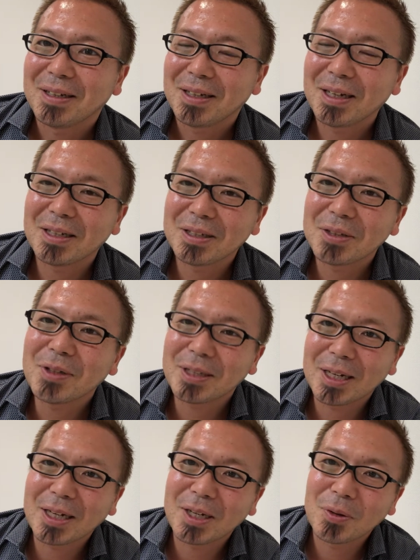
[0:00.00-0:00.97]
いや実はね
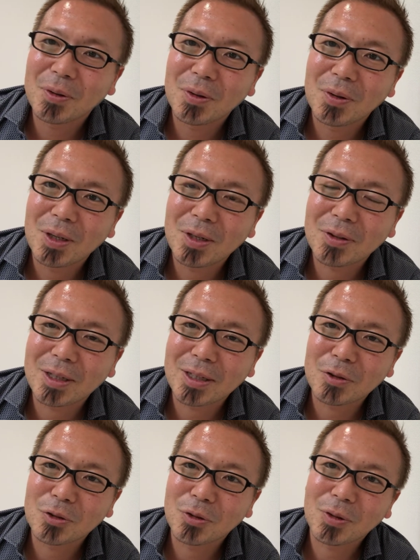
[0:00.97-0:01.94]
あのある方
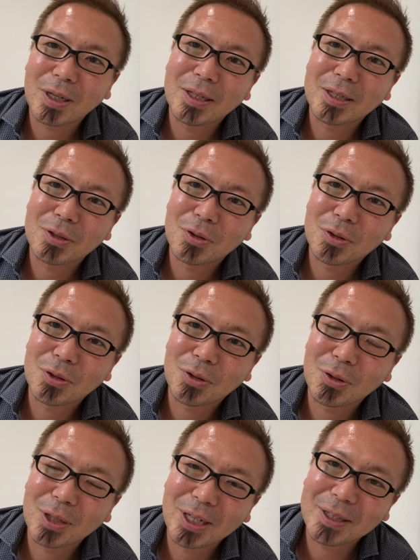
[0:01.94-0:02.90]
の紹介でその人
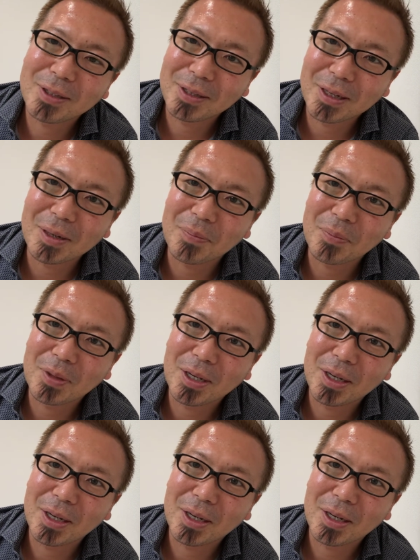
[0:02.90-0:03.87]
と出会って
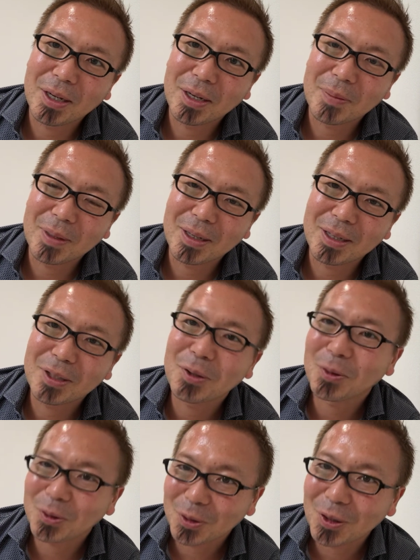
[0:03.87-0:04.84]
でまあ意気
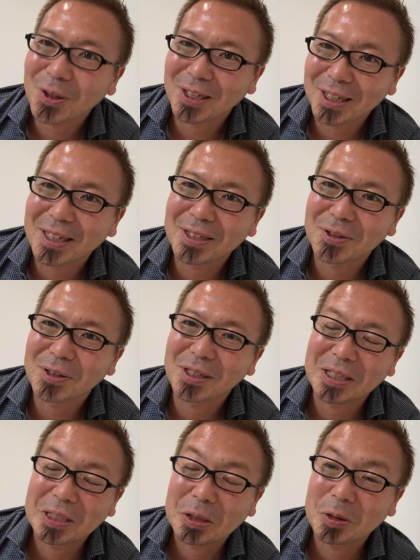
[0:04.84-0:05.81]
投合というかね一緒に
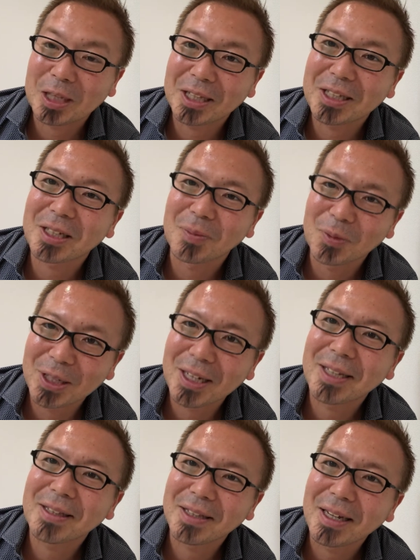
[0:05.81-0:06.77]
非常に話が盛り上
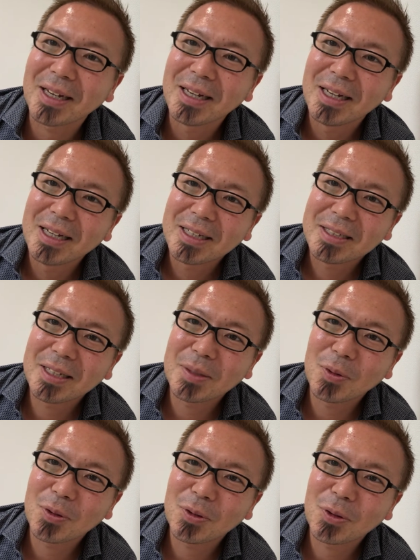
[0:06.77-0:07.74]
がって是非
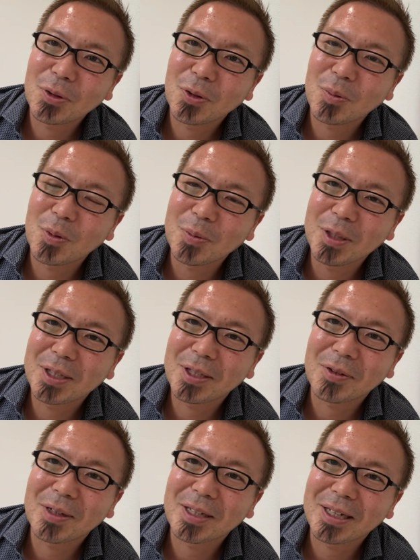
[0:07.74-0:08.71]
僕のところも見に来て
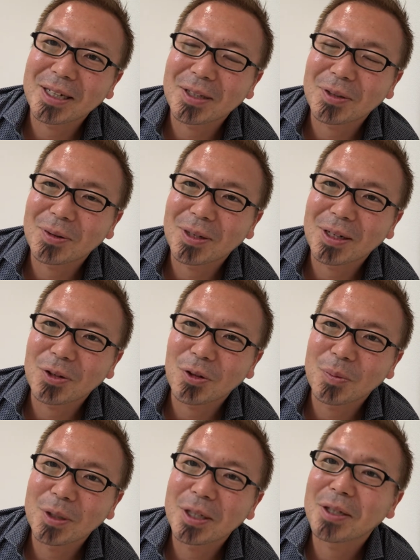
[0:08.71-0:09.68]
くれないかって言ったら今
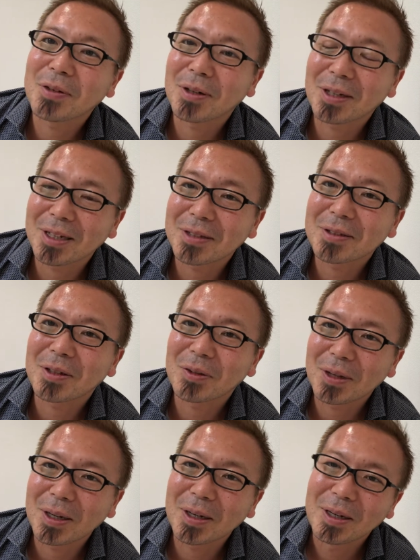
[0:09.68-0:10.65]
日見に来てくれたんですけど
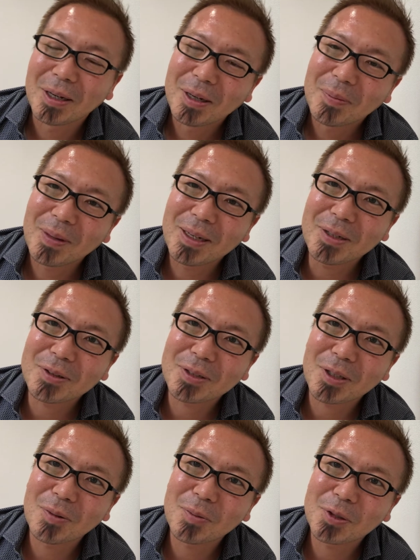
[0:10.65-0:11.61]
ね、まあ、いくつ
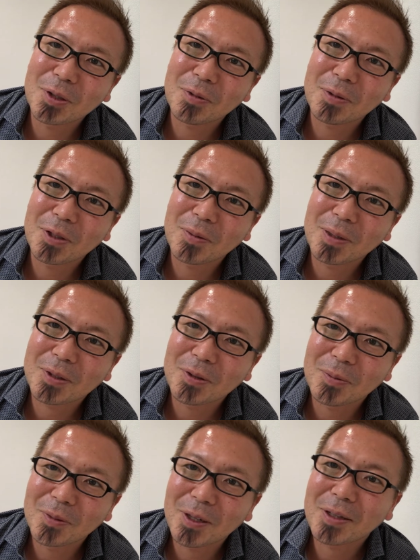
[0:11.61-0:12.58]
か面白いフィードバック
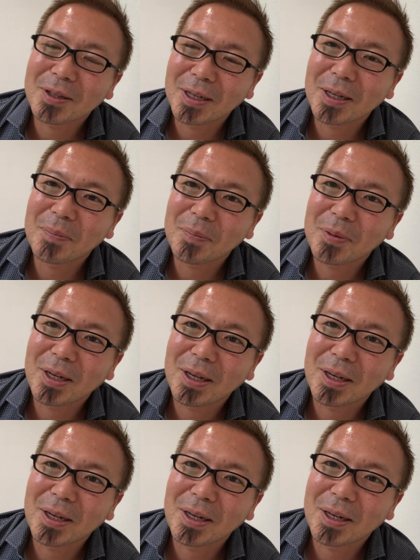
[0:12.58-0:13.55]
をもらって
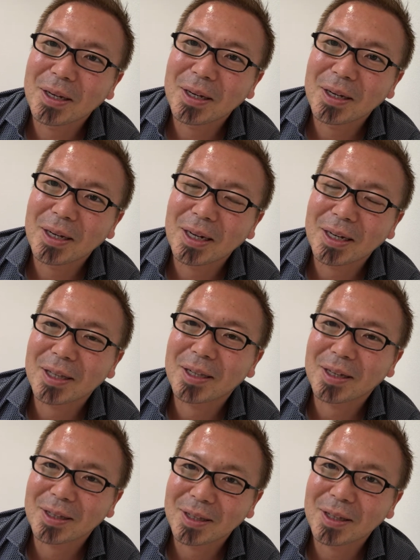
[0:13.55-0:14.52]
でありがた
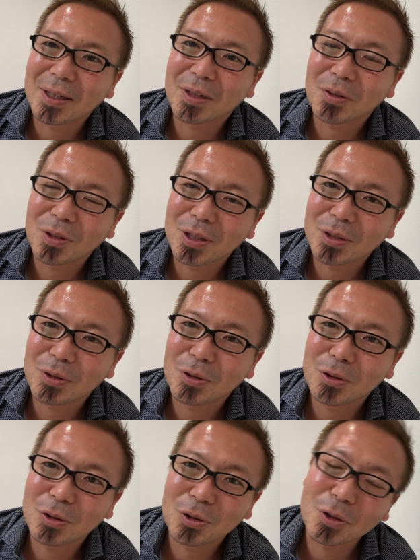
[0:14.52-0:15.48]
かったんだけどねそのう
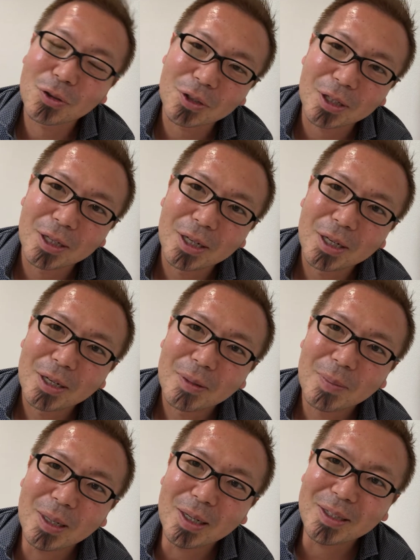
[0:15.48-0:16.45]
ちの一つに「
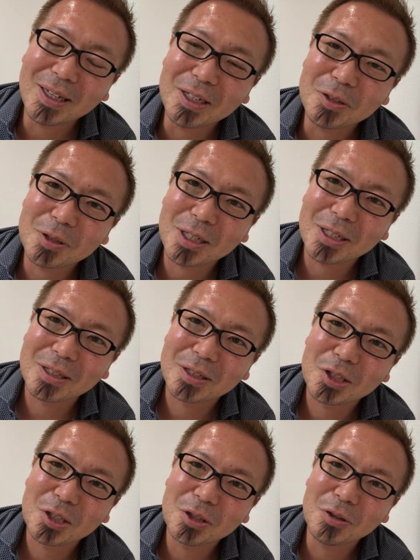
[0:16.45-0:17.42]
まあ大樹さん
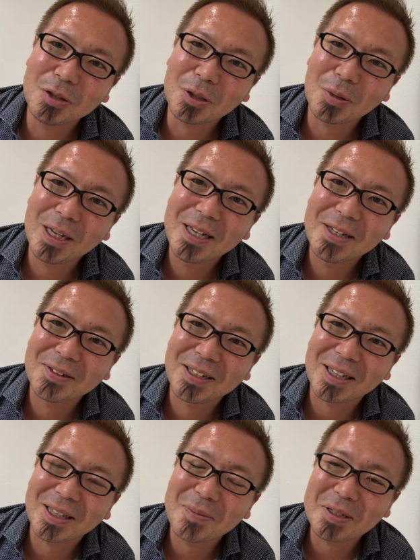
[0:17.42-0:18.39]
自由にトレーニング
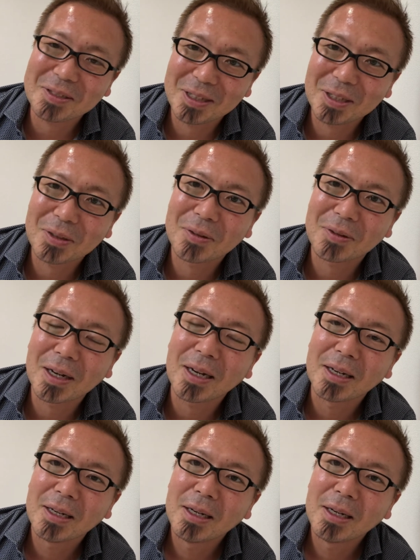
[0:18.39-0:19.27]
やってますね」というか